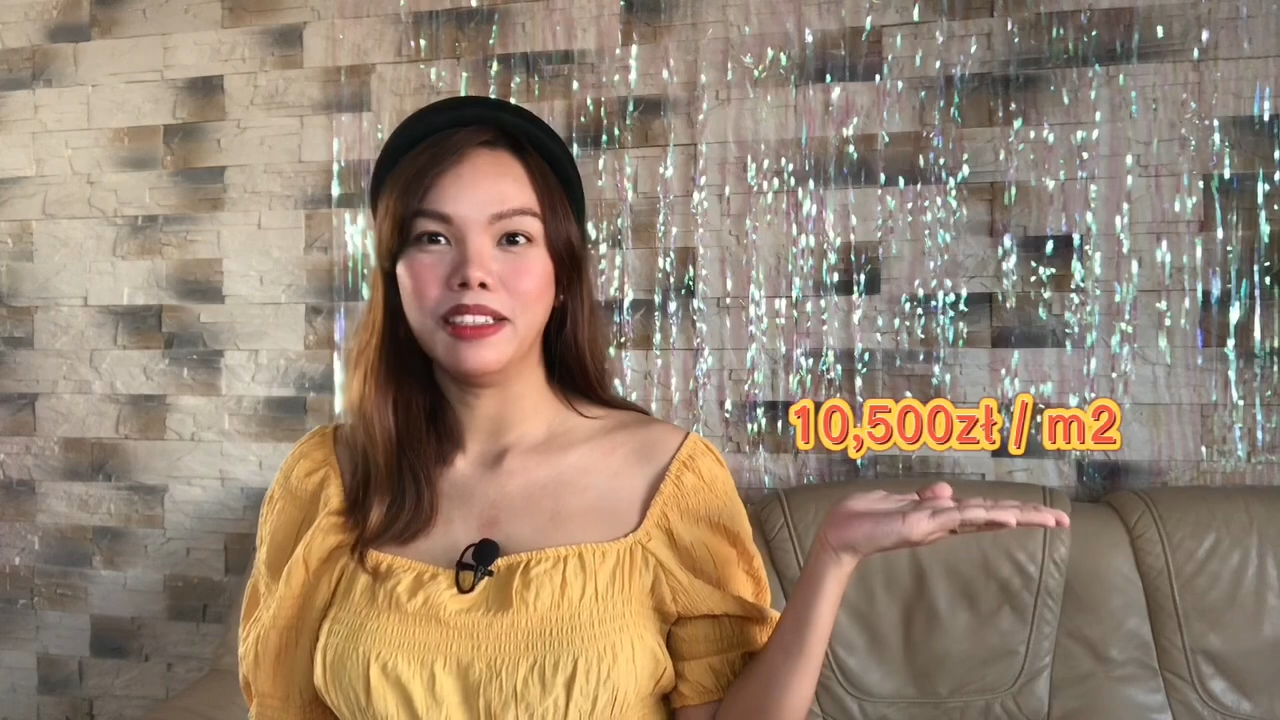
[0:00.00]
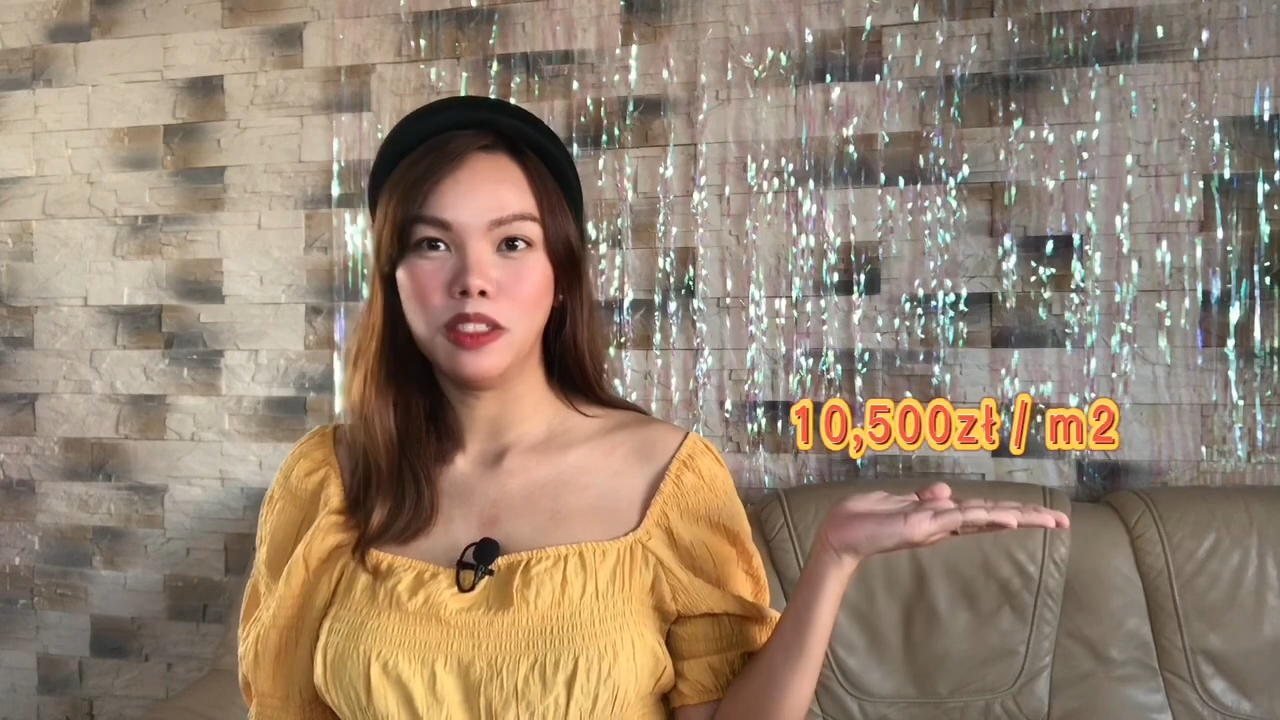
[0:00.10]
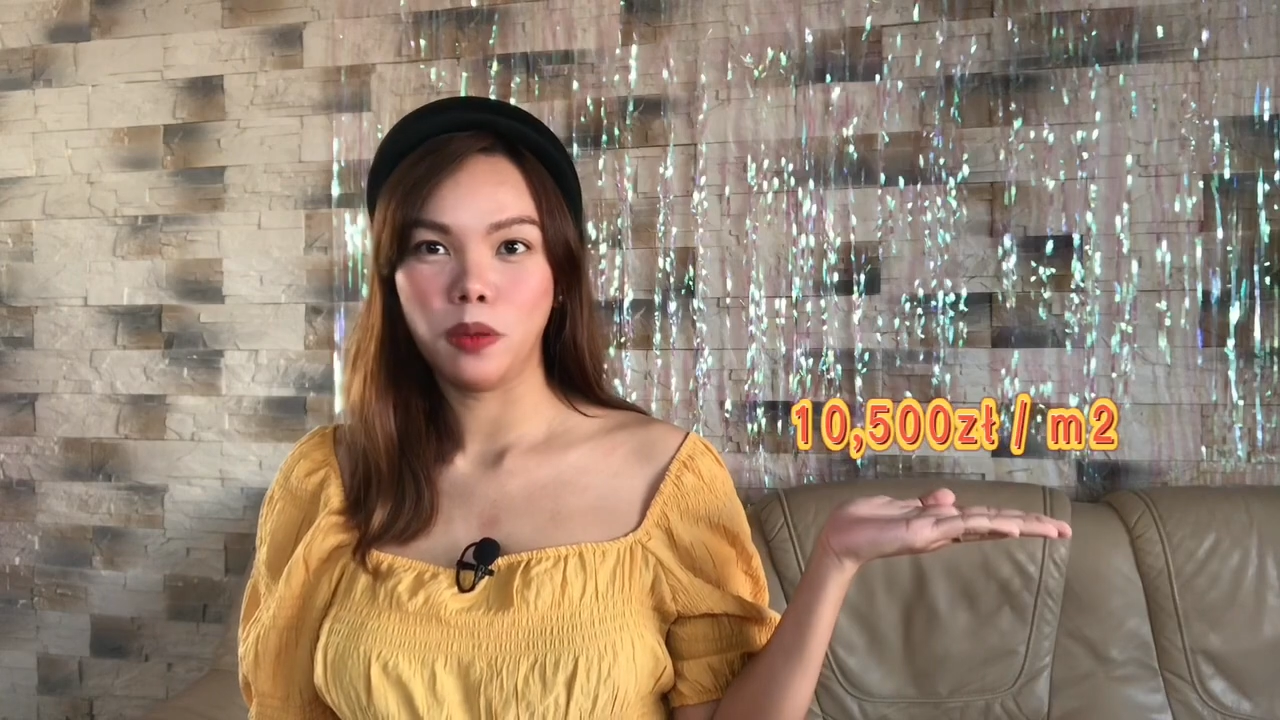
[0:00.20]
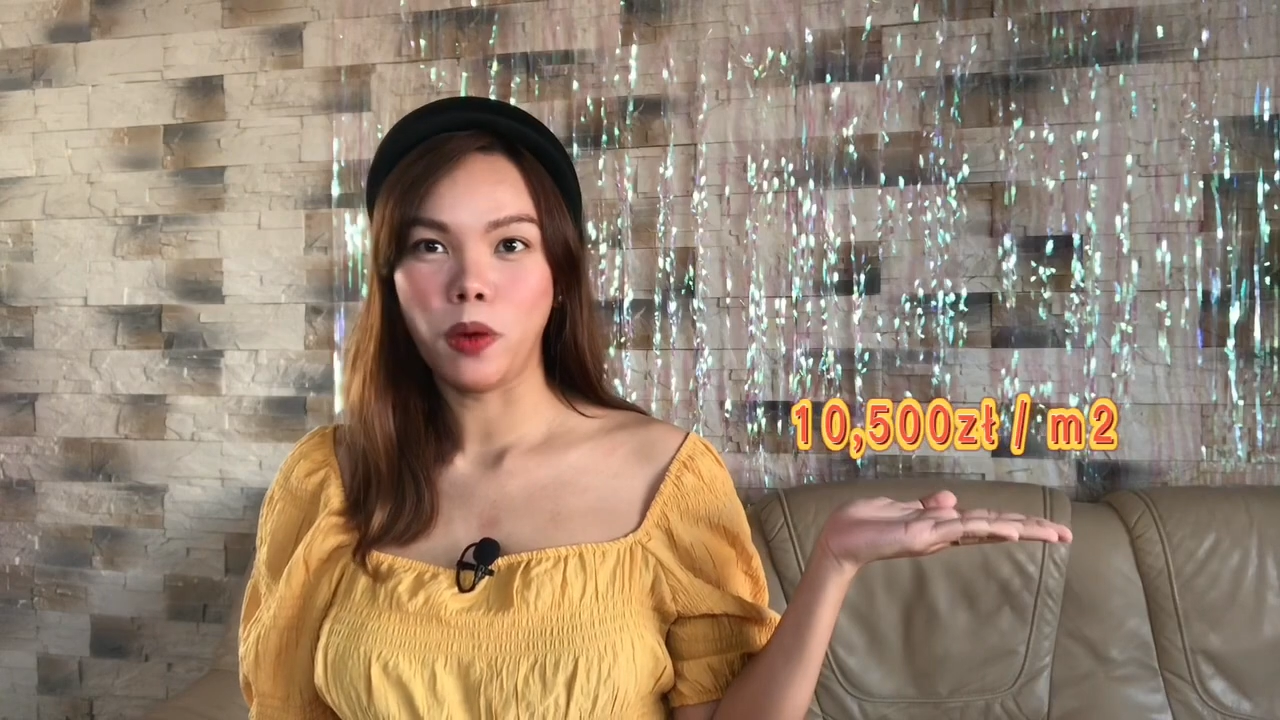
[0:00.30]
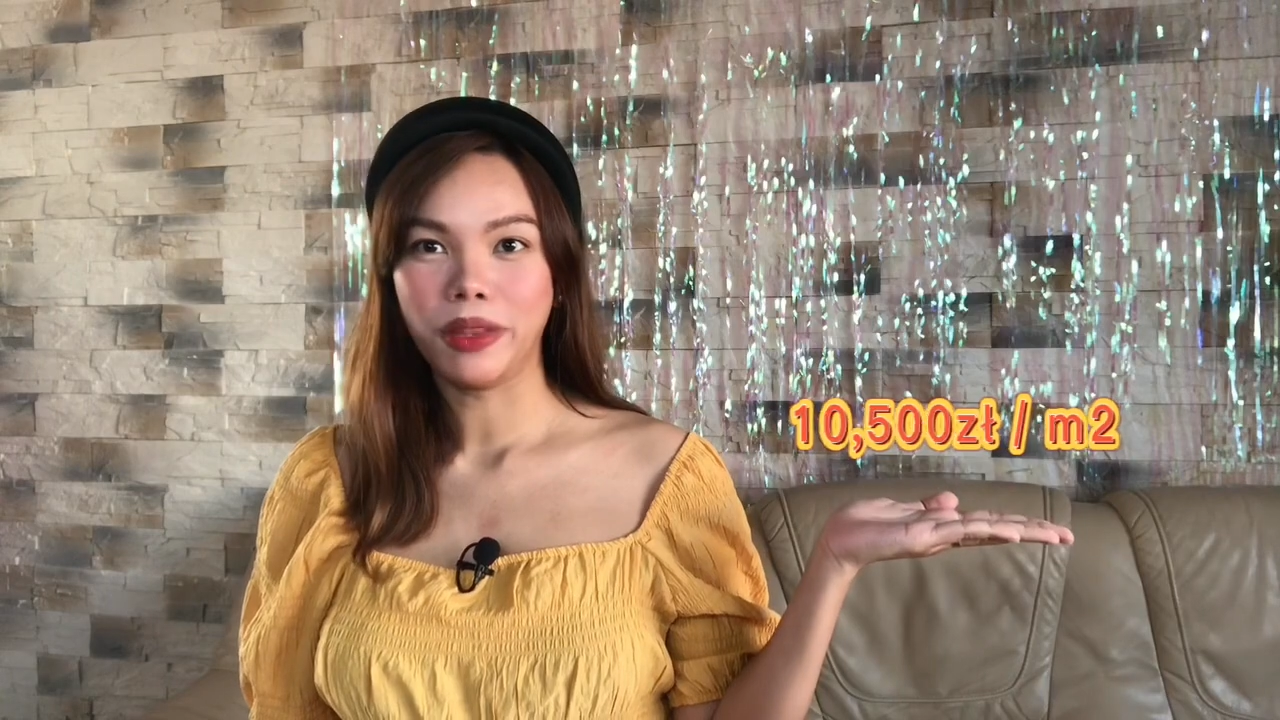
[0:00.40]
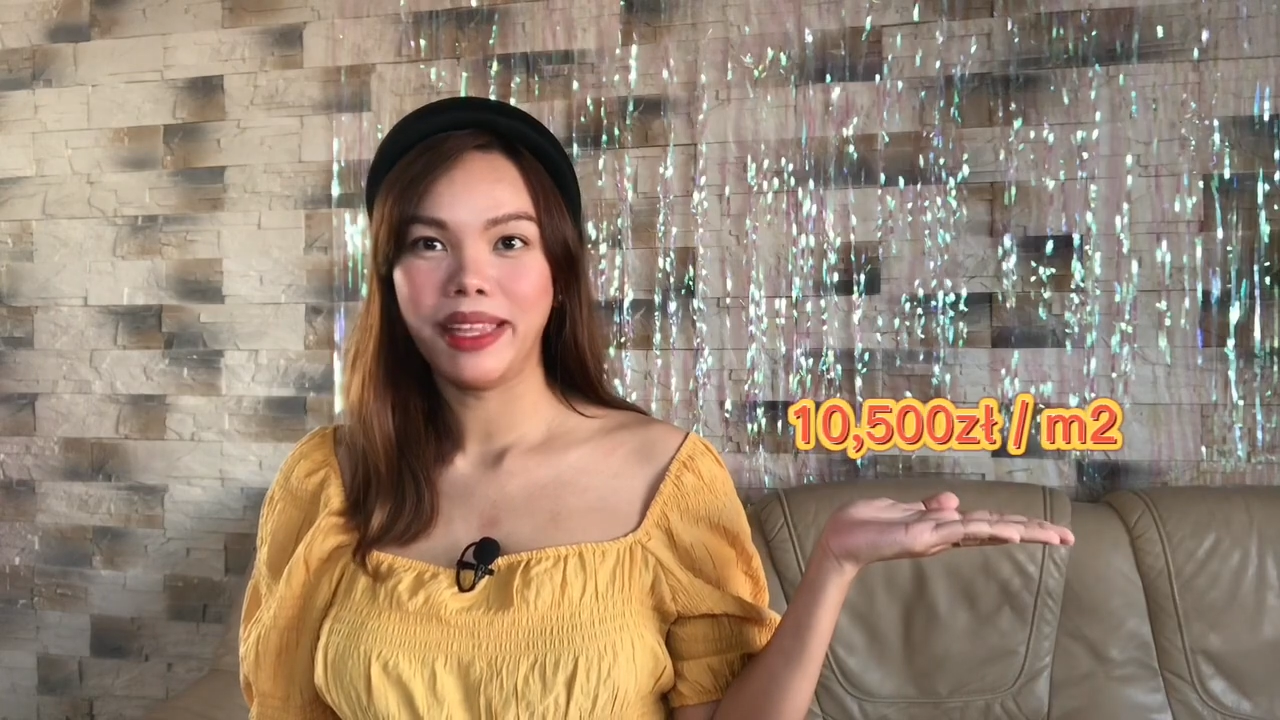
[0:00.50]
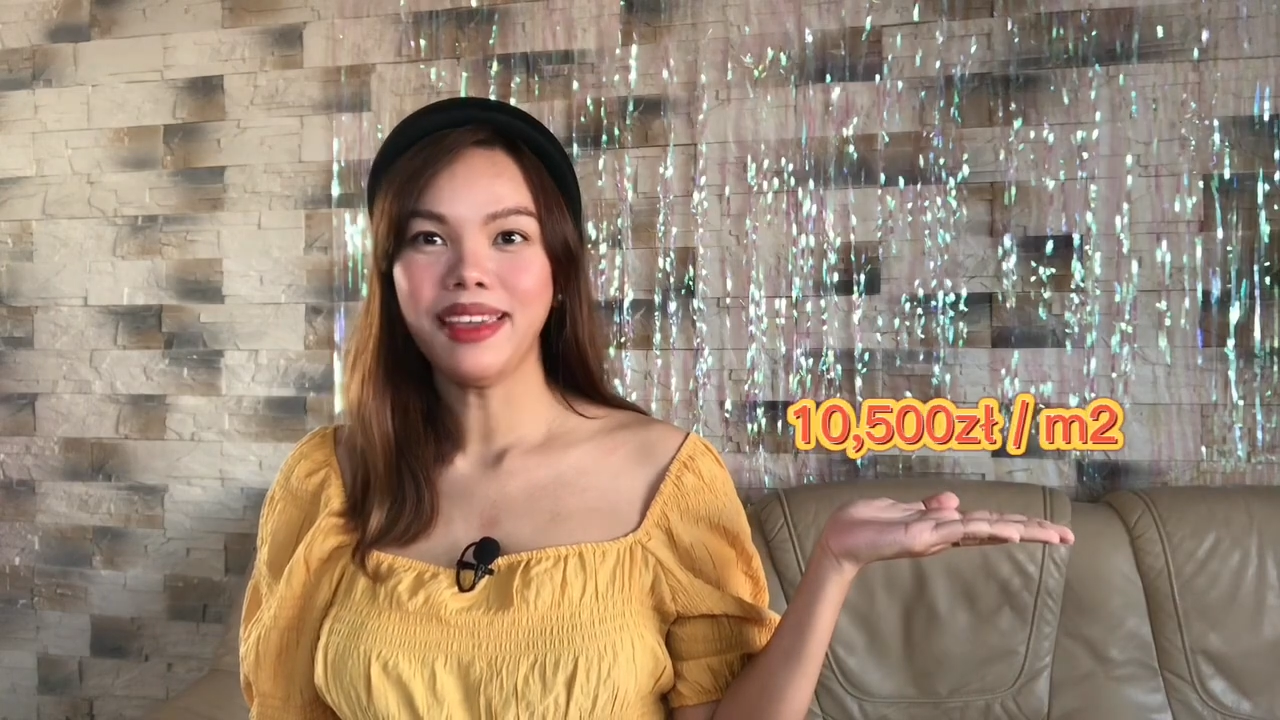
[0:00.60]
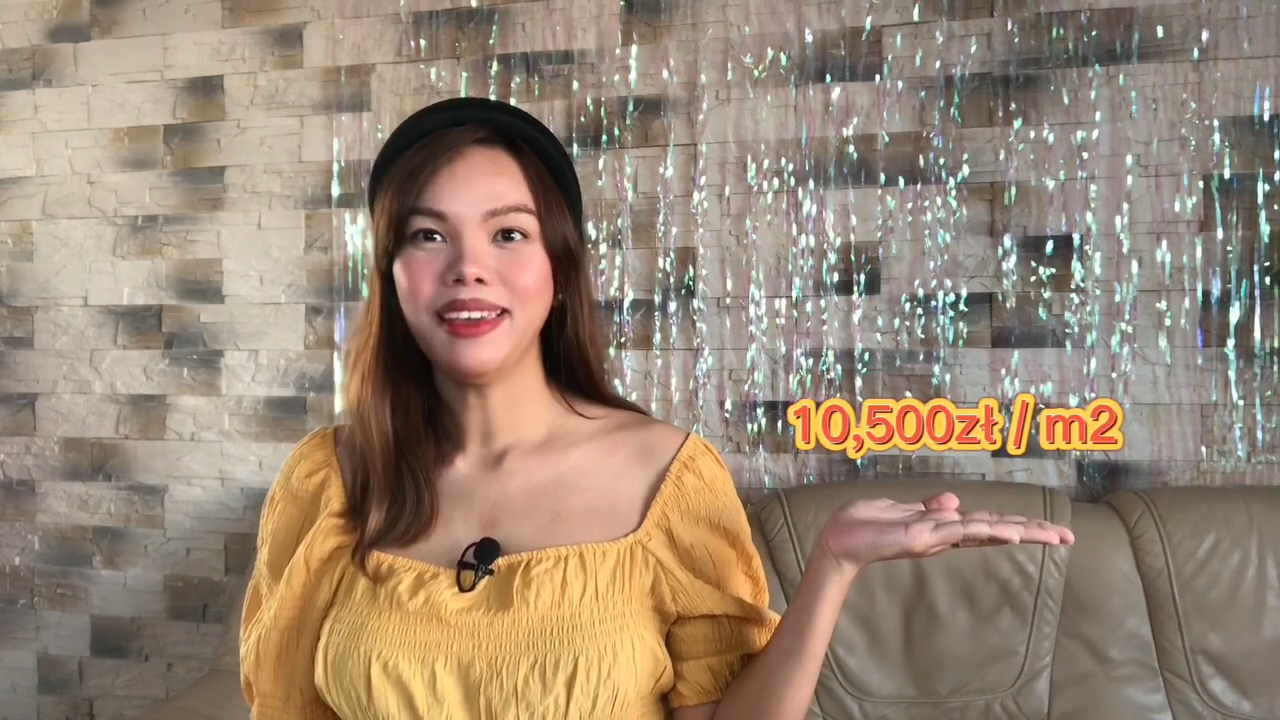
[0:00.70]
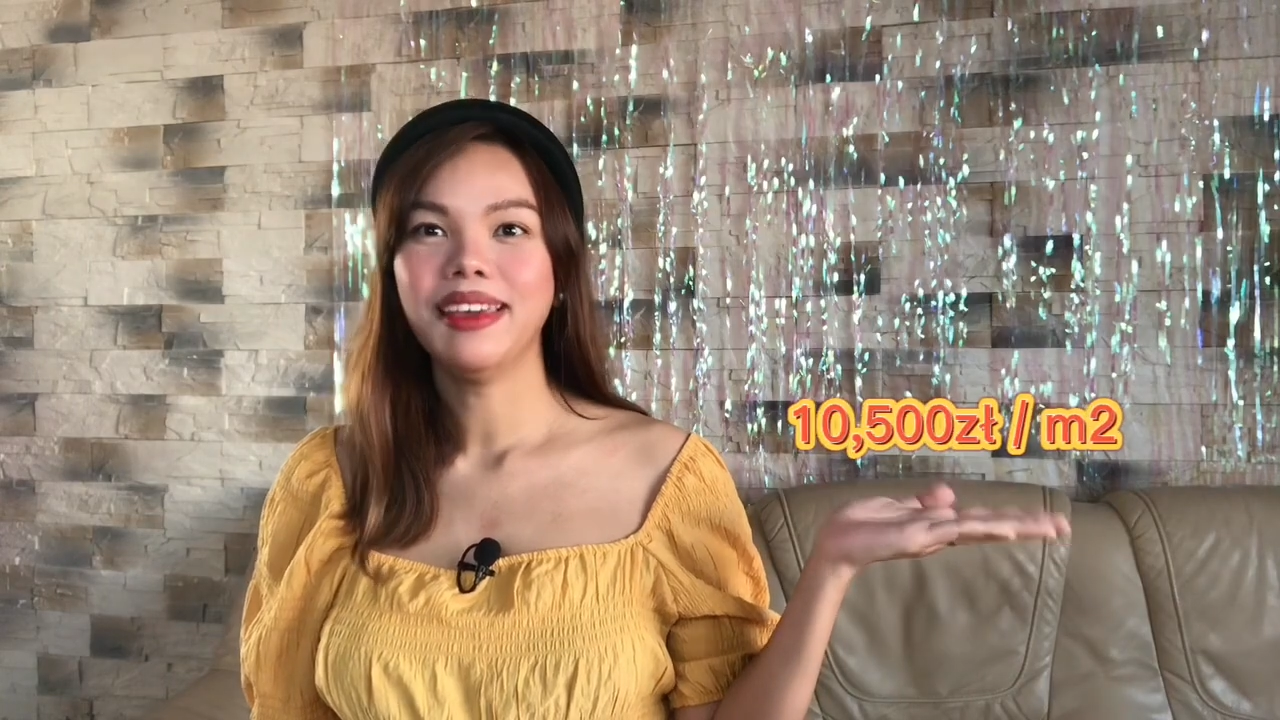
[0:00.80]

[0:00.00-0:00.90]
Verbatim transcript: swote